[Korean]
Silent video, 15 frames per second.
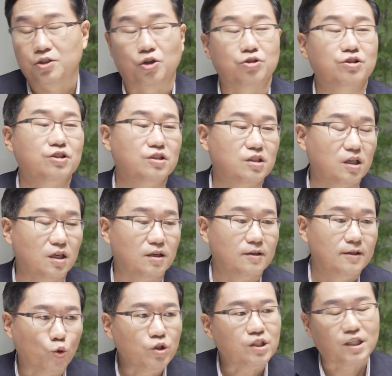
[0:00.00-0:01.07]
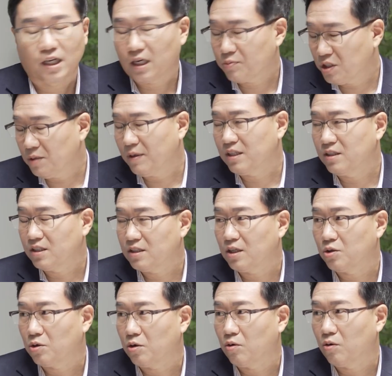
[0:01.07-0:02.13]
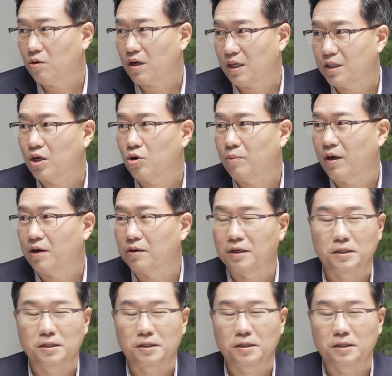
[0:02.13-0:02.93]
저는 이제 돈이 제값을 받는 시대로 간다고 봐요.